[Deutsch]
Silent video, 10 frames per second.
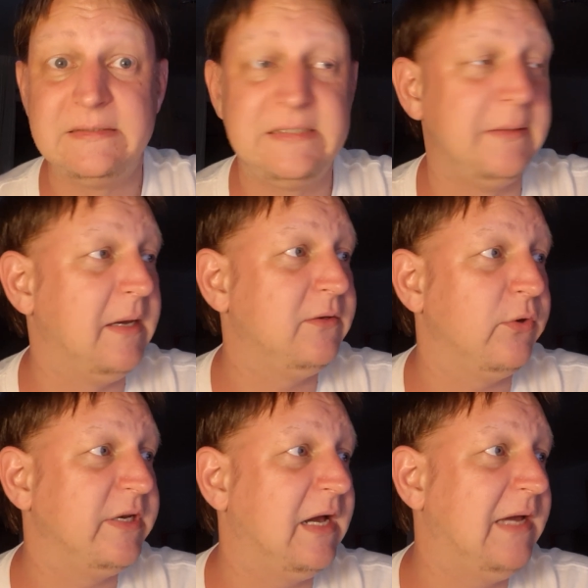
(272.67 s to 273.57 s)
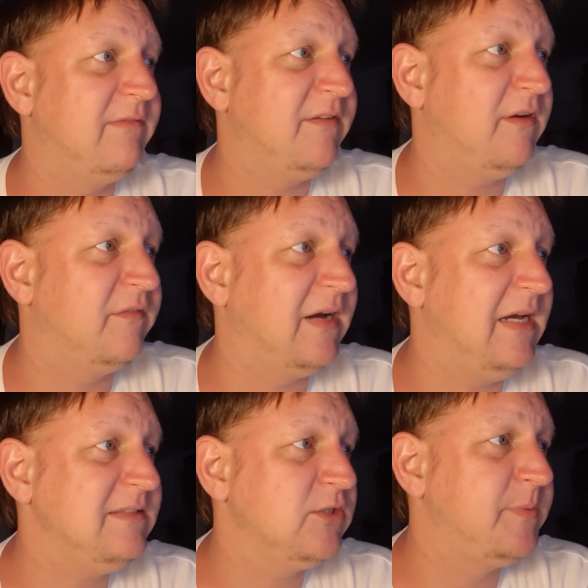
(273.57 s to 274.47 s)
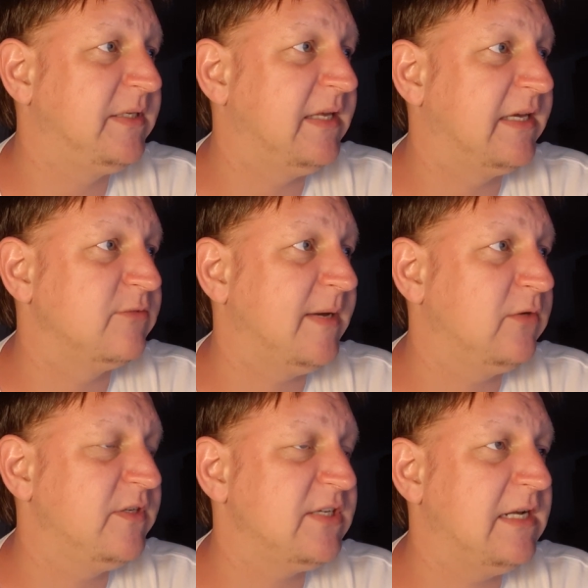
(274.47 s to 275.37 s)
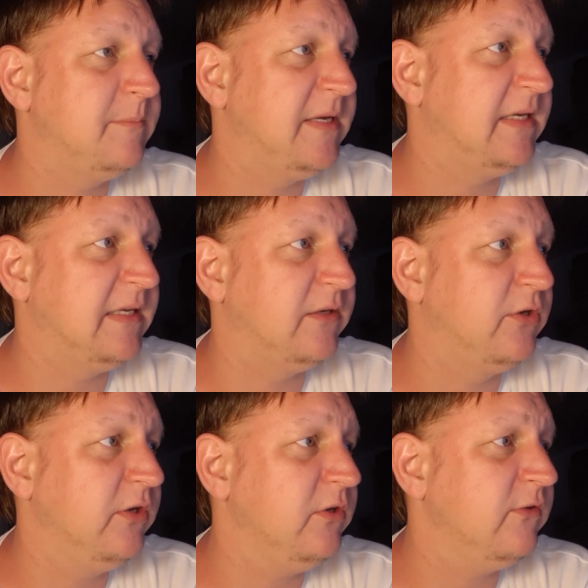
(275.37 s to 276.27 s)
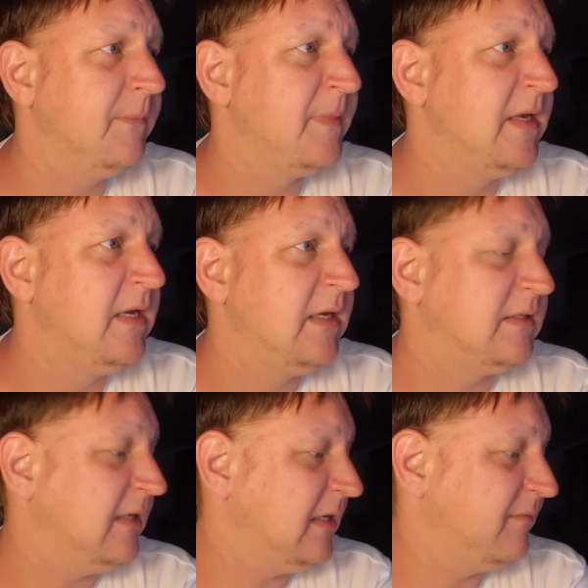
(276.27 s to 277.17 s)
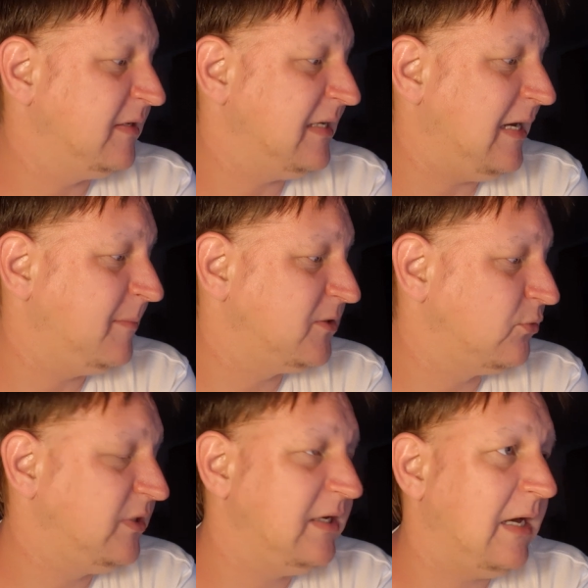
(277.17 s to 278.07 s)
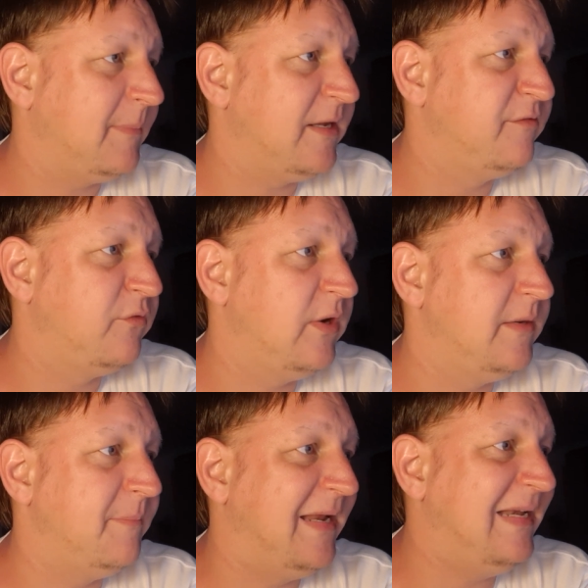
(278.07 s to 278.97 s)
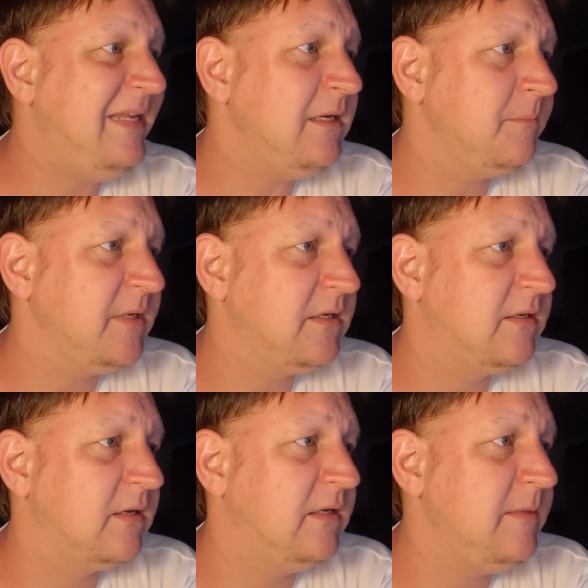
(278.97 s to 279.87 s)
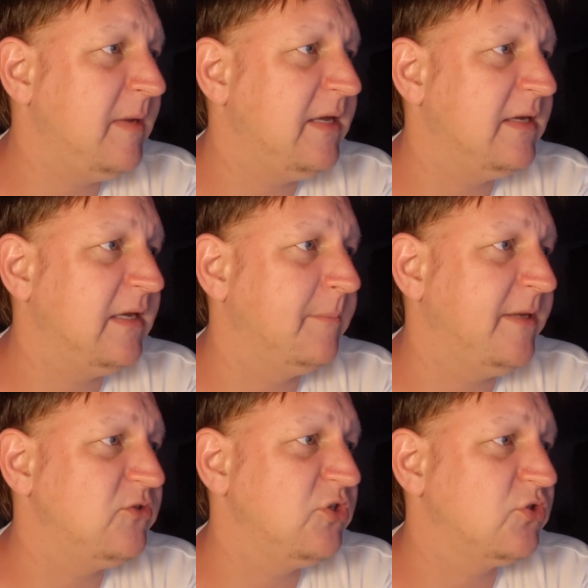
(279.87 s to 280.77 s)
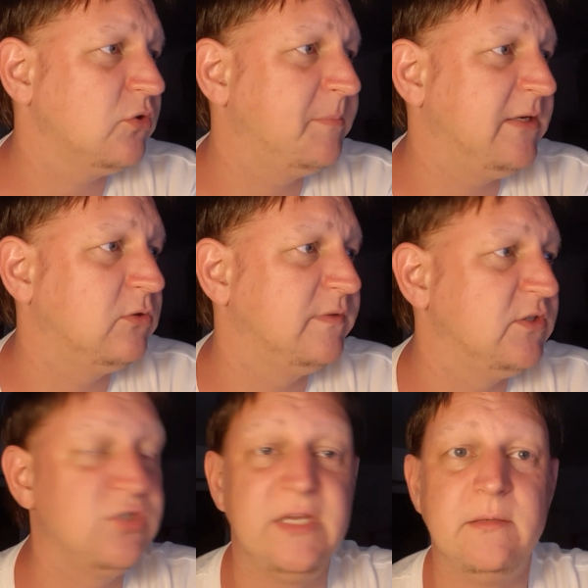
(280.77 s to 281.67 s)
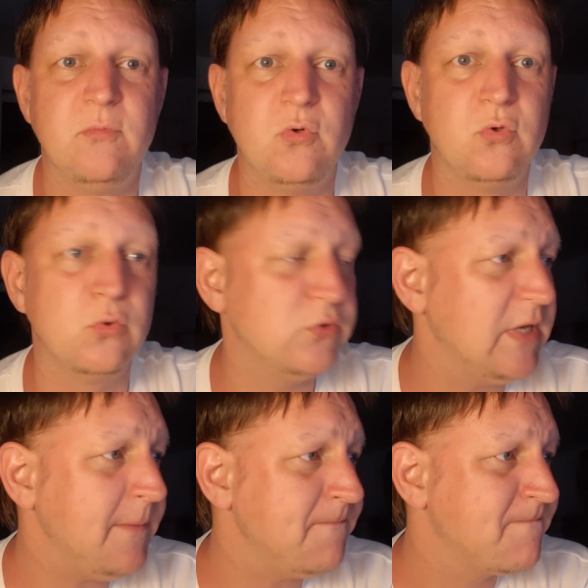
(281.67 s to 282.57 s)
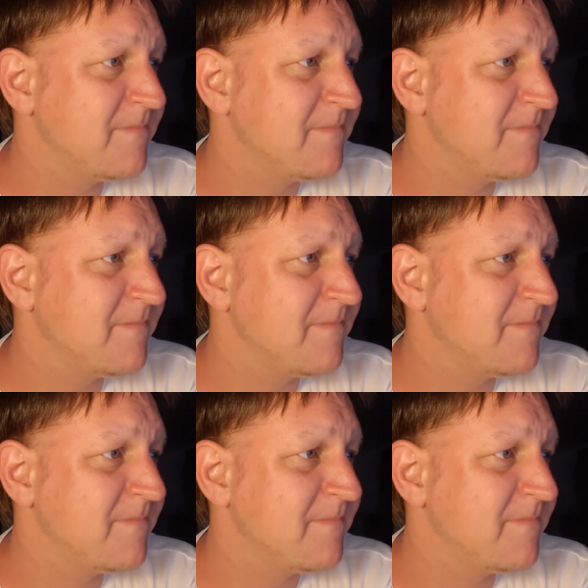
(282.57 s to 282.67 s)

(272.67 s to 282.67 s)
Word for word: der neuen Geheimwaffe auf Rasen. Ich spiele King Kechmanovic, Altmaier gegen Kyrgios. Dann haben wir Damenturnier ab 11 Uhr in Berlin mit Niemeyer gegen Bencic und Petkovic gegen Muguruza.